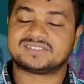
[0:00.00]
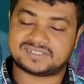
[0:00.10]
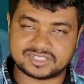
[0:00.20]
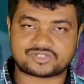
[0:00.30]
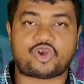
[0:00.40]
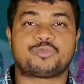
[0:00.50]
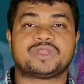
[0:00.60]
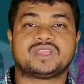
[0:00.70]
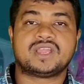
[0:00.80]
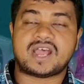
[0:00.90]
শেষ হবে
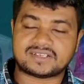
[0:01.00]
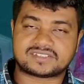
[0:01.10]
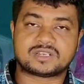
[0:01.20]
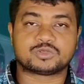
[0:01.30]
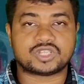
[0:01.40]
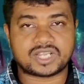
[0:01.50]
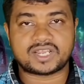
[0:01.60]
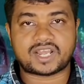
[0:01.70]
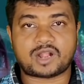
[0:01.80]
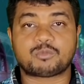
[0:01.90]
আজকের মতন এখানে
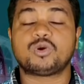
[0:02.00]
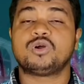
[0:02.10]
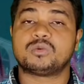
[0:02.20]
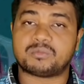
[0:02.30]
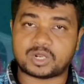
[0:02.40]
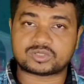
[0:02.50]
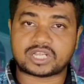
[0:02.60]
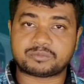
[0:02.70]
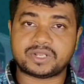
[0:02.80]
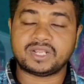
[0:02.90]
রাখবো ভালো
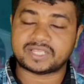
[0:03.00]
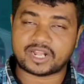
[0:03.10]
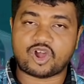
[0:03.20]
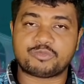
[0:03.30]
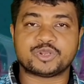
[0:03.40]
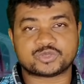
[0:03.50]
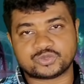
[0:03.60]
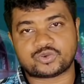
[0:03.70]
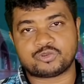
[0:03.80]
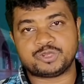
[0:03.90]
থাকবেন দেখা হবে নতুন
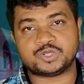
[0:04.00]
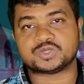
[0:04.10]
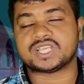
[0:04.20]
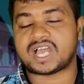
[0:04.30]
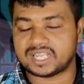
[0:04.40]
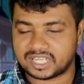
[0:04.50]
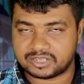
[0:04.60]
কোনো ভিডিওতে আল্লাহ